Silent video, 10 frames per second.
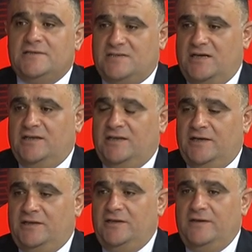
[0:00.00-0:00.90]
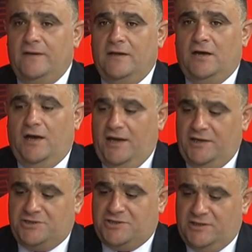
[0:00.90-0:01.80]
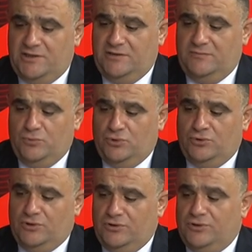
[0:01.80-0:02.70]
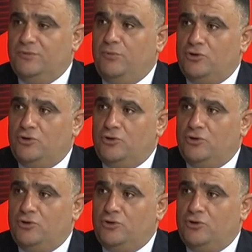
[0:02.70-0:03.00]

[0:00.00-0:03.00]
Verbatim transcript: sahadaydı. Aynısını bu e,